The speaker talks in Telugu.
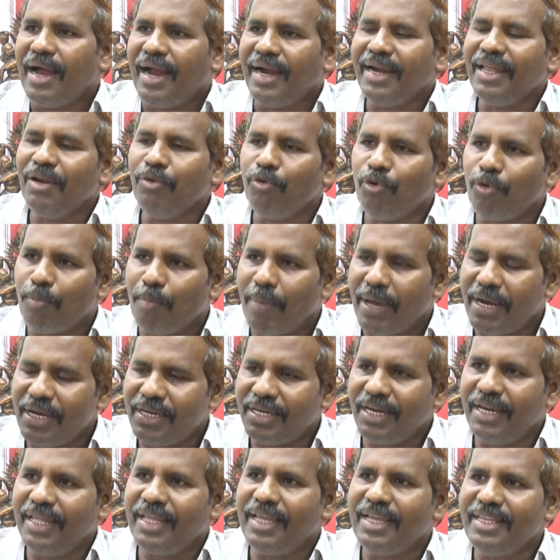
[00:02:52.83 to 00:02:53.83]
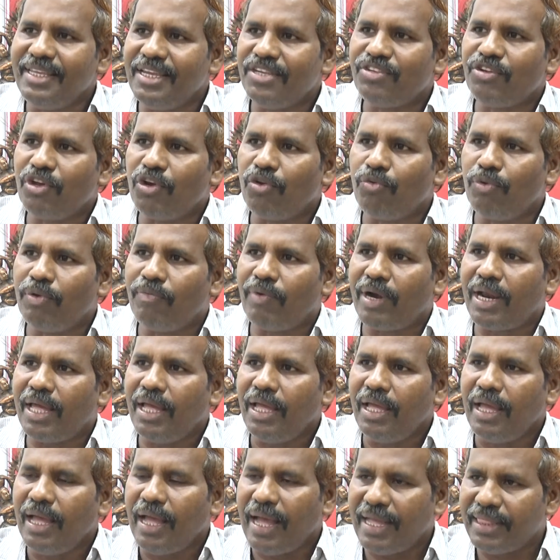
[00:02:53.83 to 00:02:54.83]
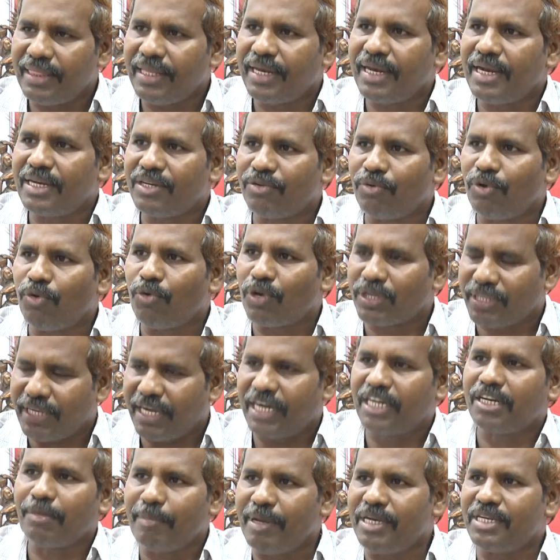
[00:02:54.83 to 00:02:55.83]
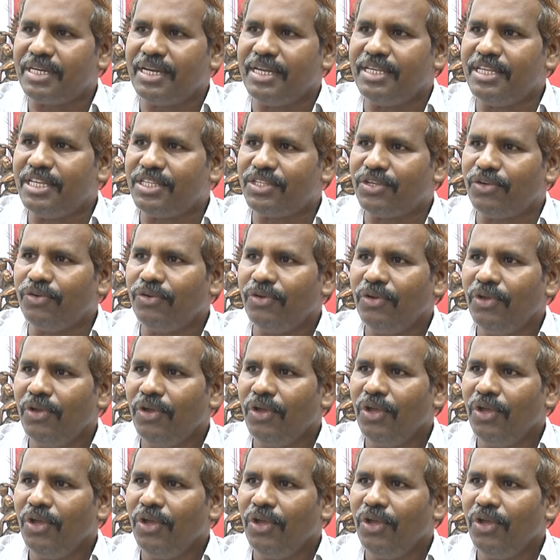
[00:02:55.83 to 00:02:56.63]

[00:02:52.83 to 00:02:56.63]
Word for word: అంటే నువ్వు మనిషిని ఏం చేసావు నువ్వు ఇవాళ ఆంధ్ర రాష్ట్రంలో ఒక సగటు మనిషిని ఏం చేసావు